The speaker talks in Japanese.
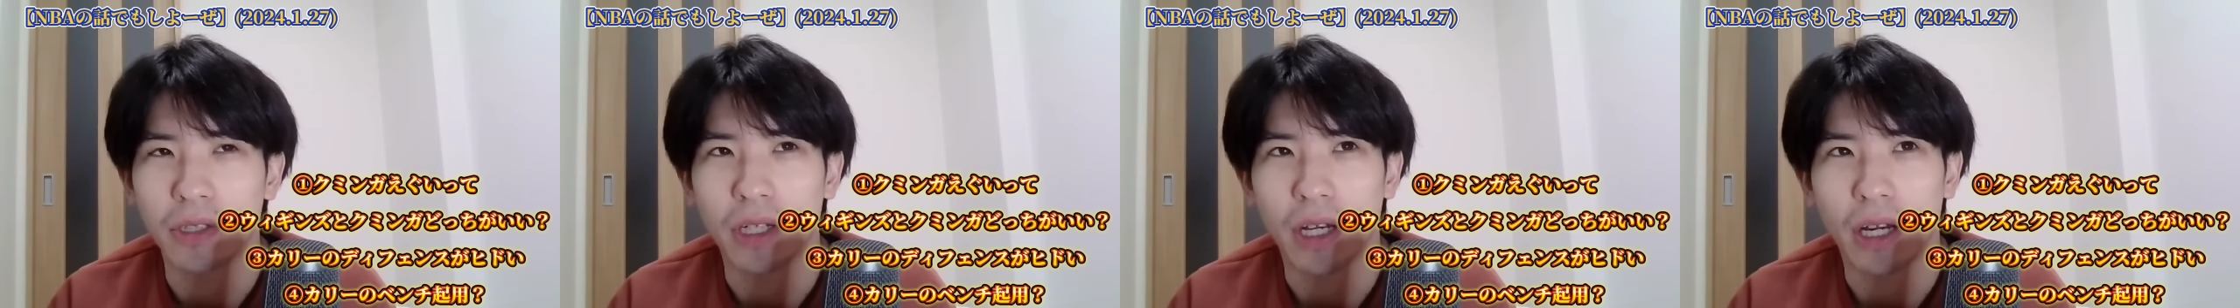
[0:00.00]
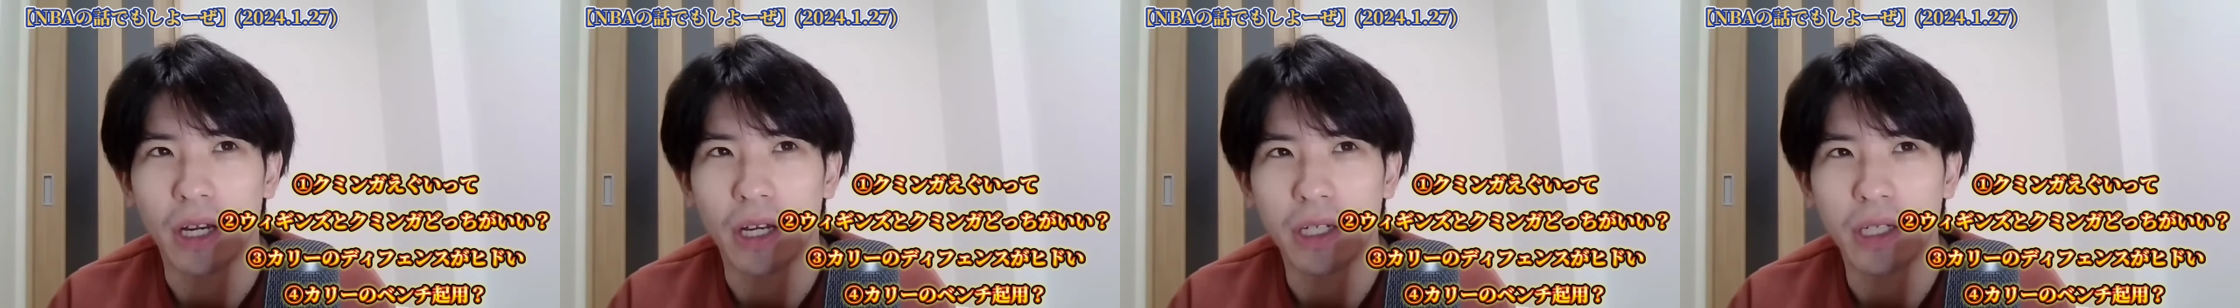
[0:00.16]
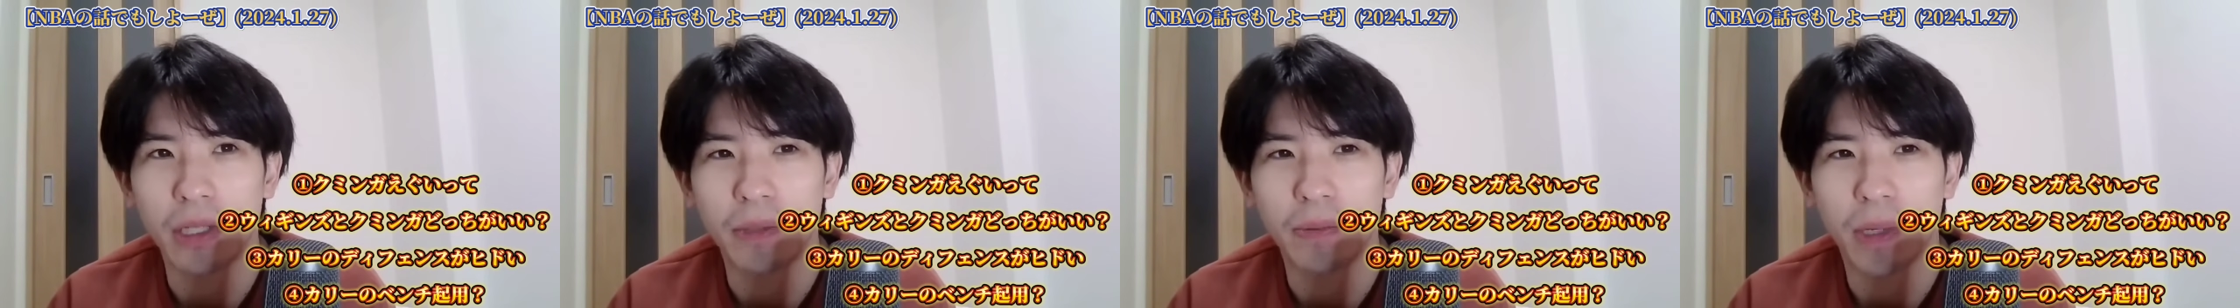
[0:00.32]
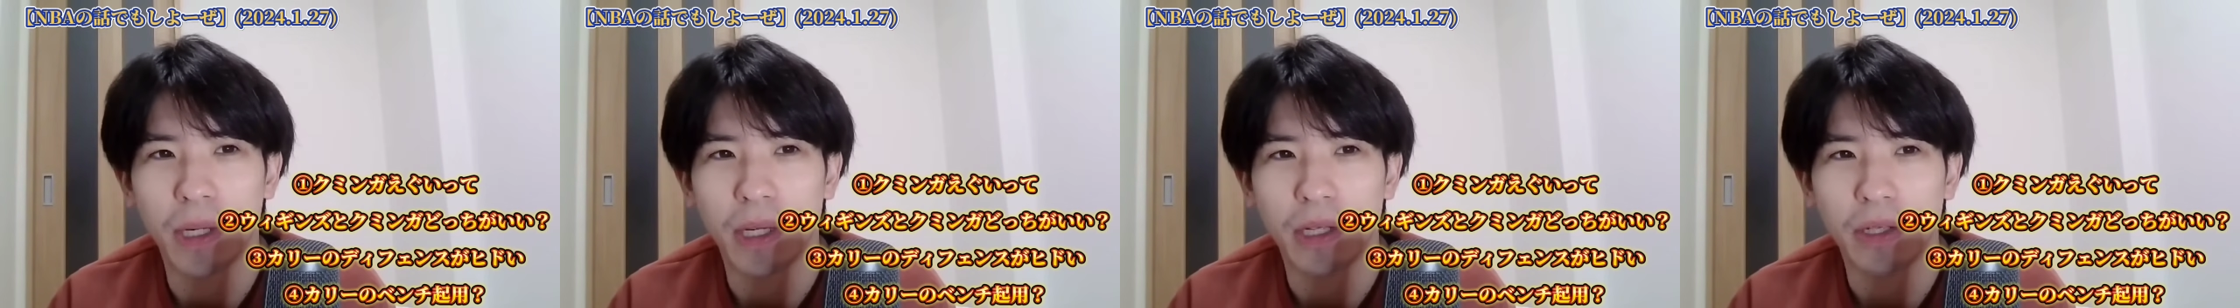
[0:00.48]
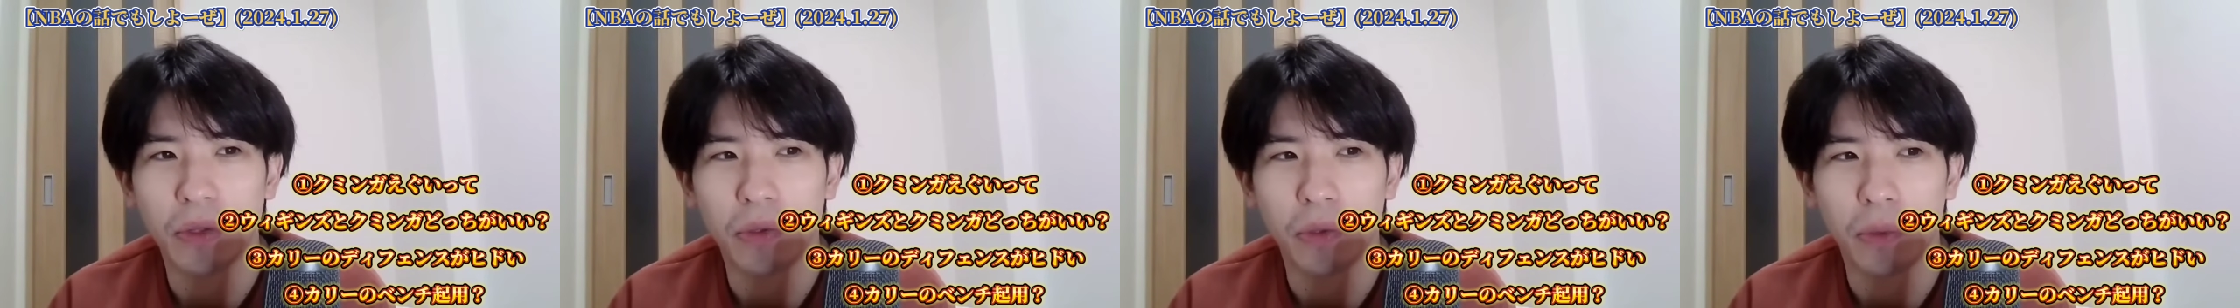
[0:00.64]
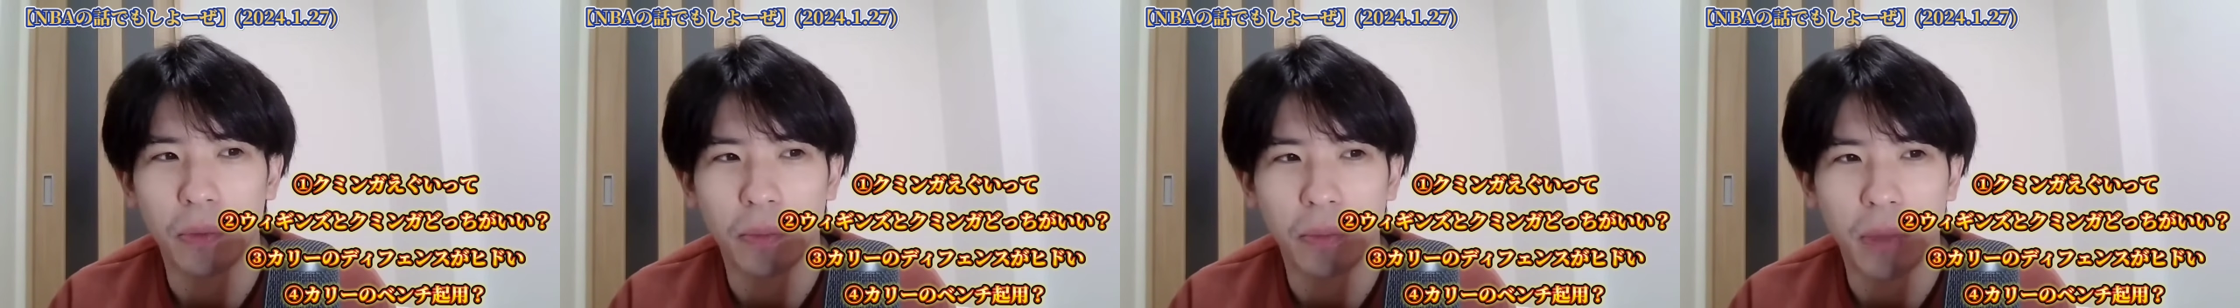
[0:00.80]
そうだね、
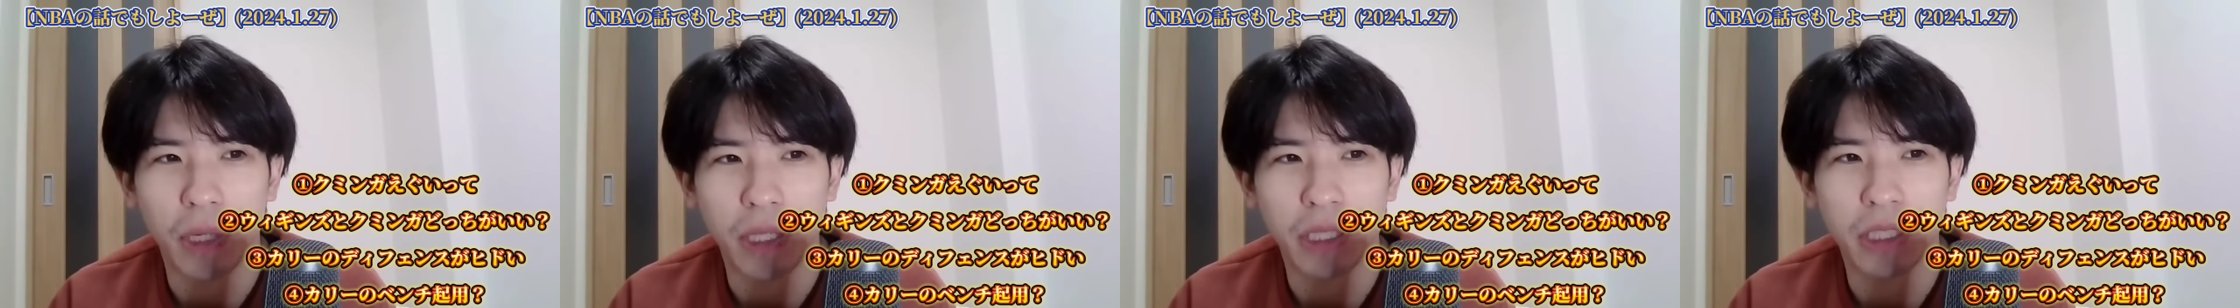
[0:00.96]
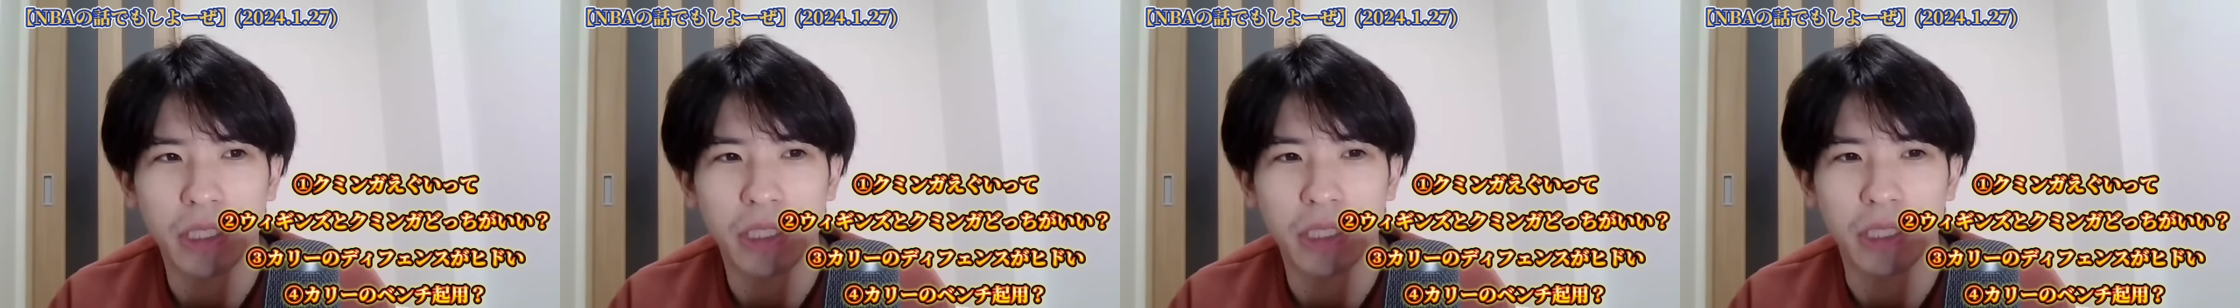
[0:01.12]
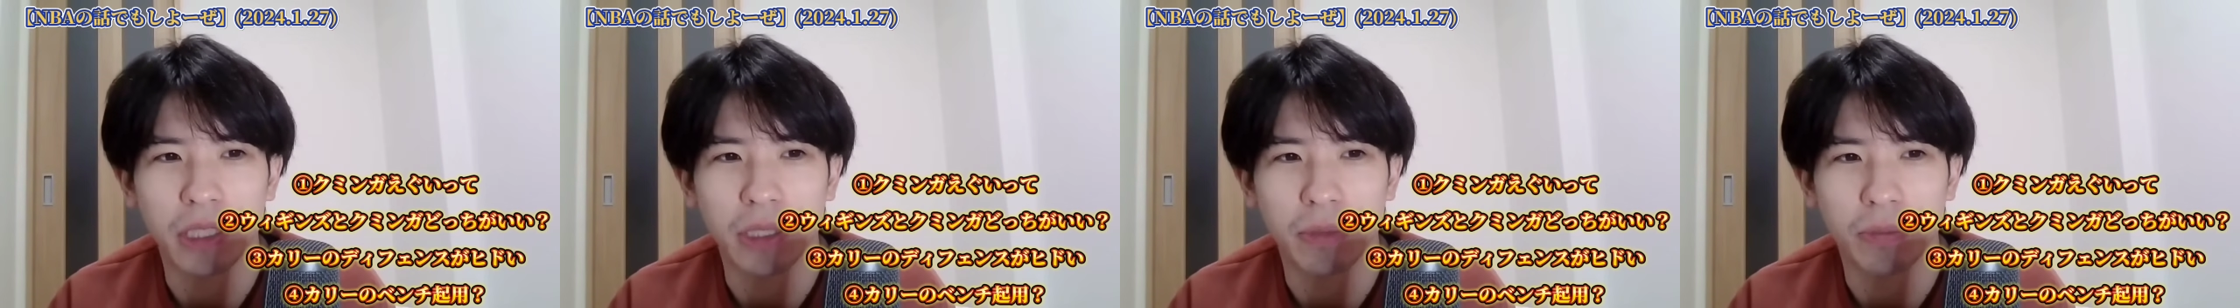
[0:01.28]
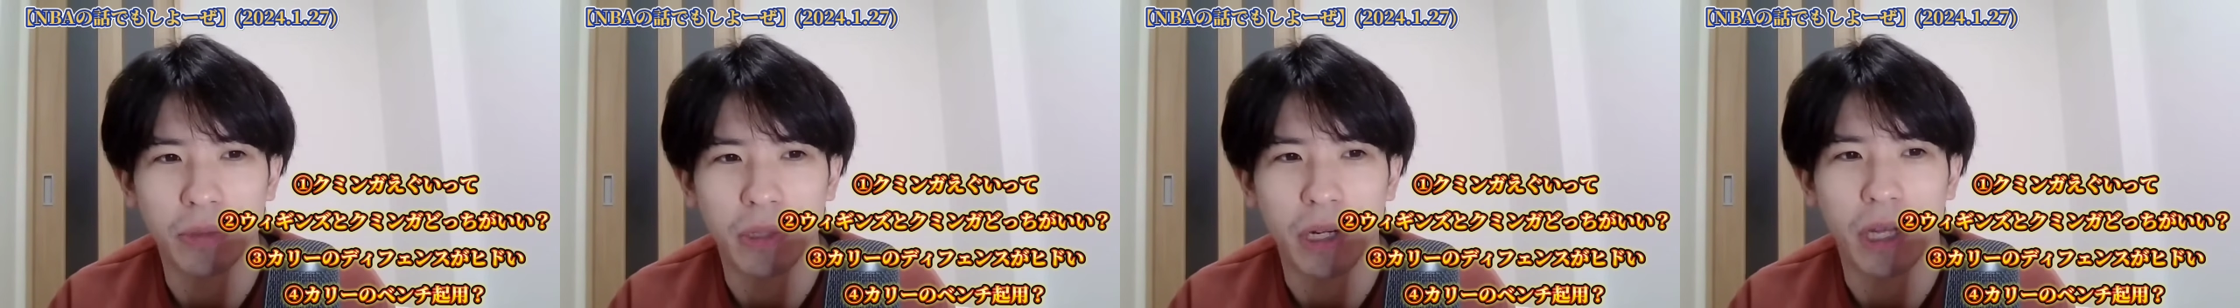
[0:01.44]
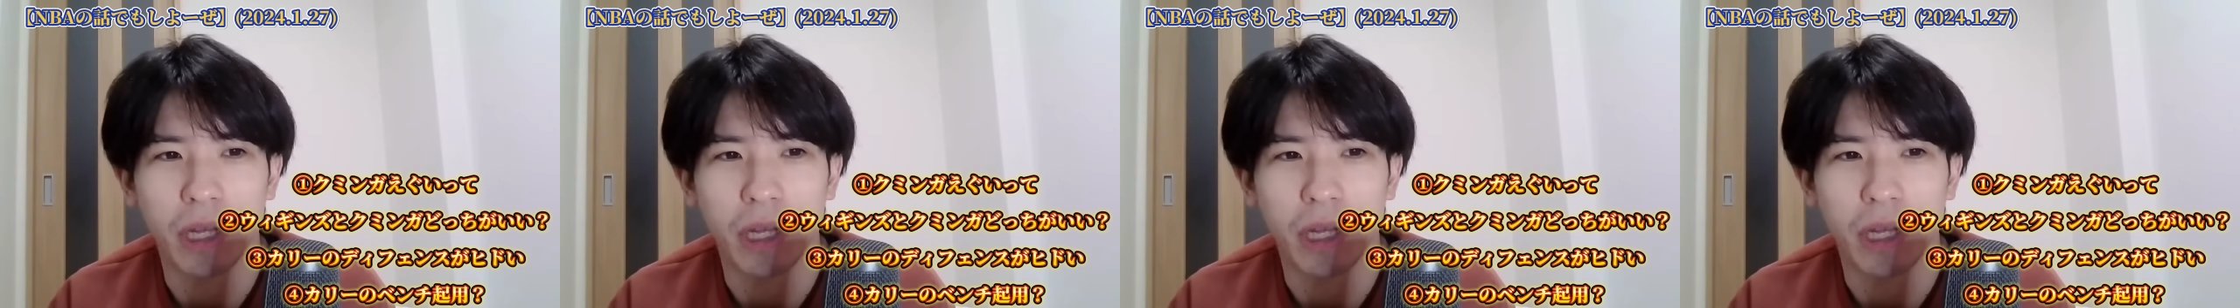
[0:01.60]
ハリバートン、マキ